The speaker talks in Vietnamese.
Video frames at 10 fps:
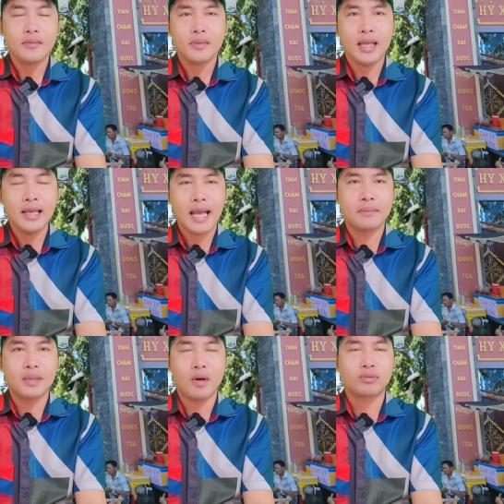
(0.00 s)
cái
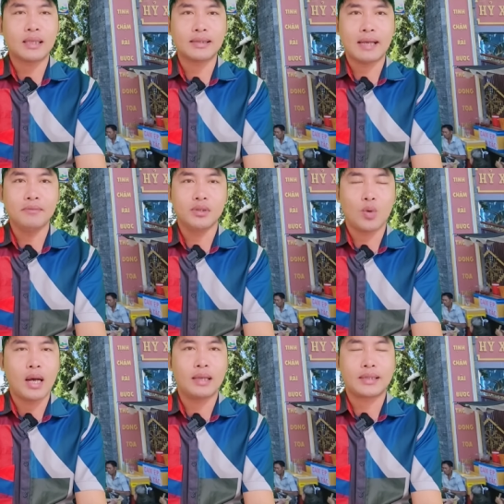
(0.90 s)
ngày 11 tháng 8 vừa
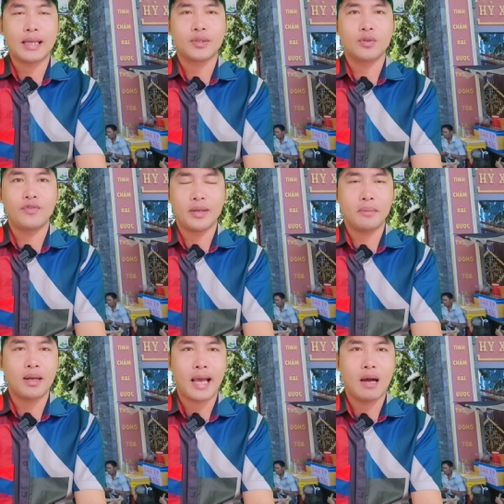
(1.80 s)
qua tại tu
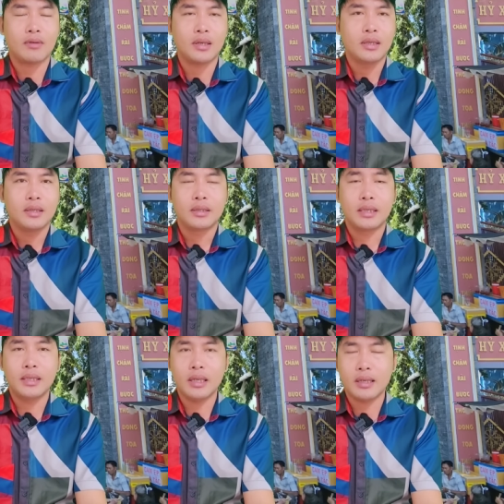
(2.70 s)
viện Minh Đạo đó
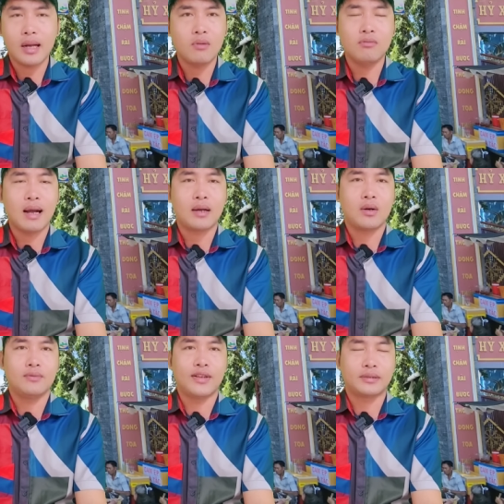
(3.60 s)
thì rất đông bà
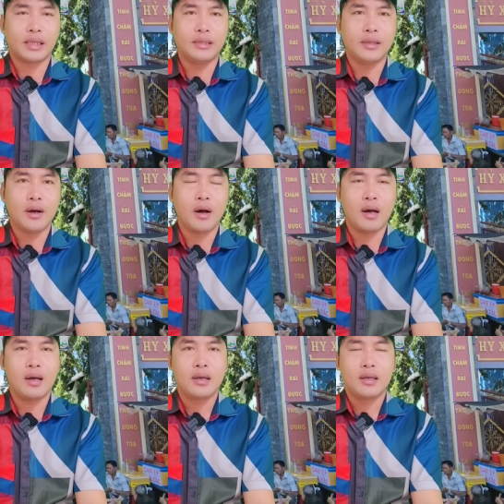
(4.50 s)
con Phật tử
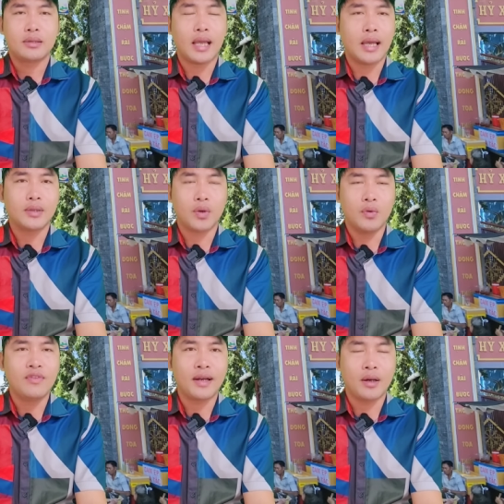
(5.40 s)
họ tề
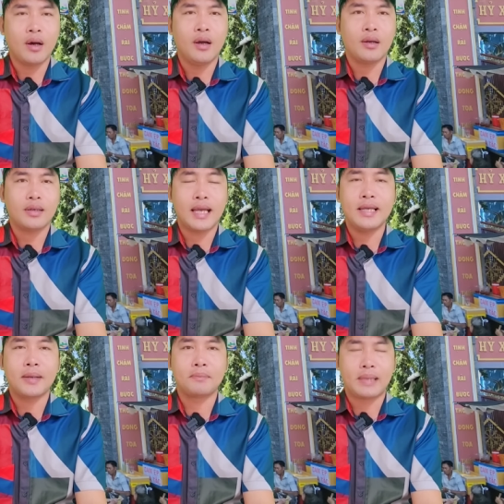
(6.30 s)
tụ về đó để
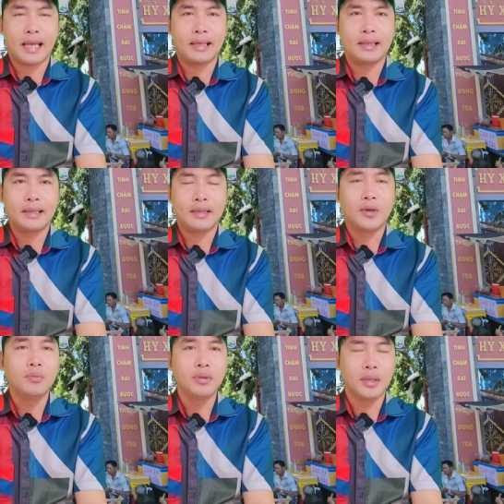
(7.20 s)
gặp thầy
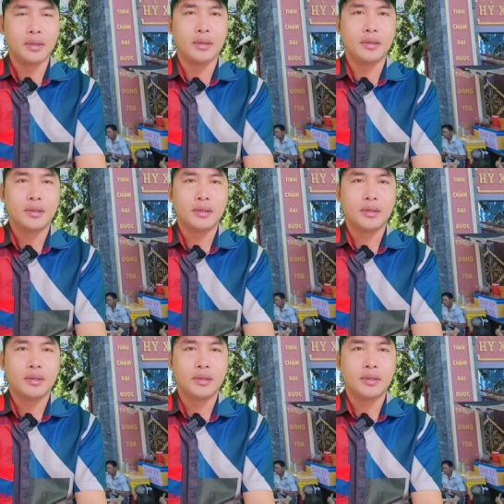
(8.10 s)
cúng dường